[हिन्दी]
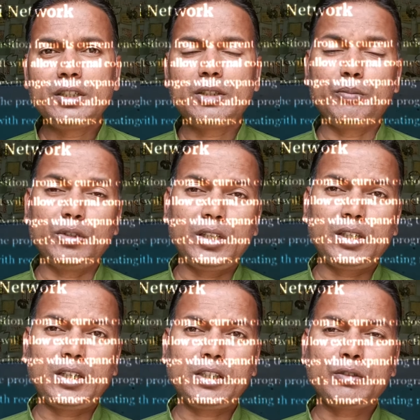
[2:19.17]
कि बोला
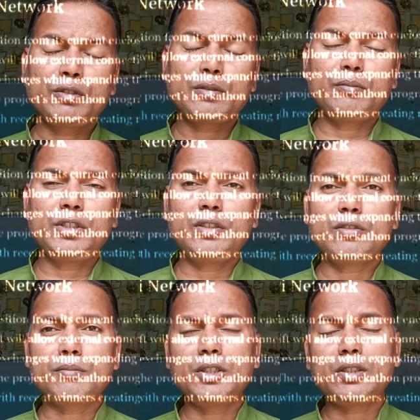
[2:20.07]
जा रहा है कि उस
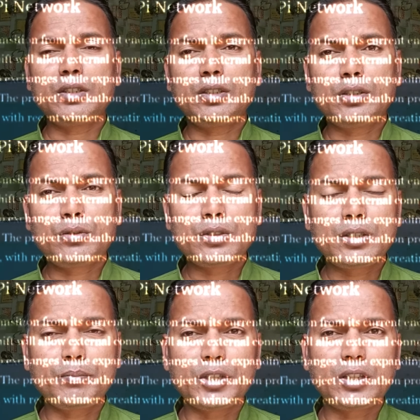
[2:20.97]
न्यूज़ में कि इको
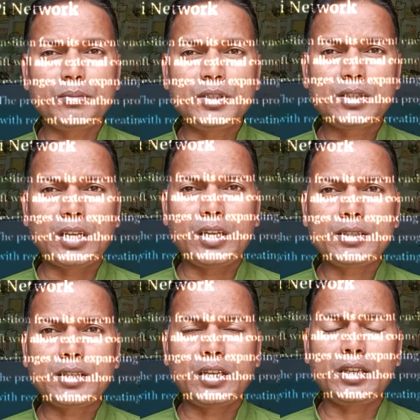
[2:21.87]
मतलब इसका
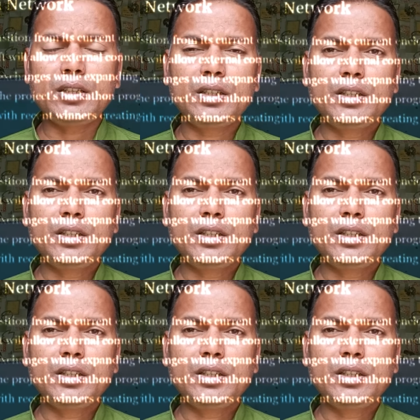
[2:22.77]
ऐसा है